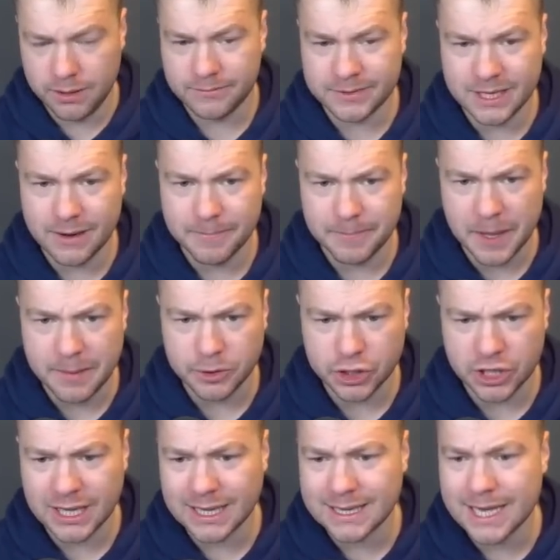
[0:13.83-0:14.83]
załapiemy
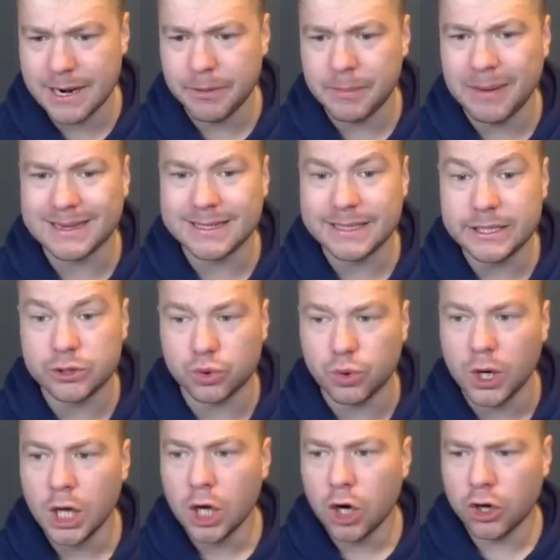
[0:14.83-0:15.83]
się na derby Madrytu,
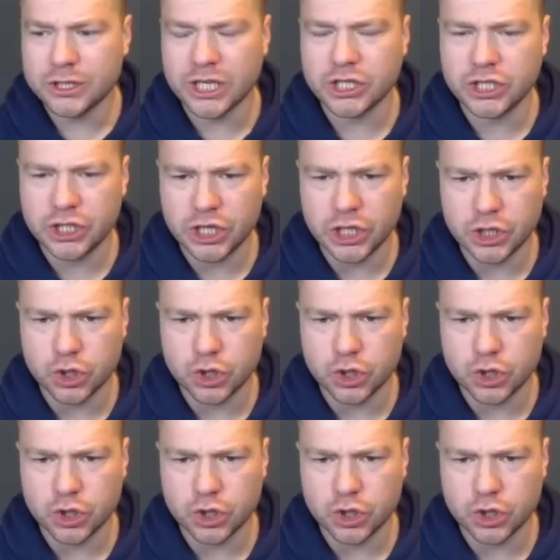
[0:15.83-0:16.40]
chociaż dzisiejszy